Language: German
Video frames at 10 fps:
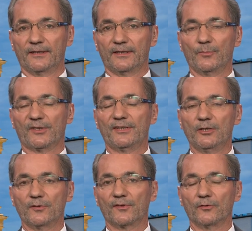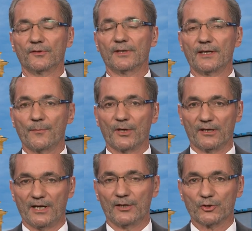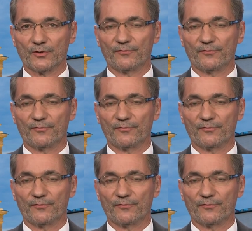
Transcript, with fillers: Die Beziehungen zu unseren amerikanischen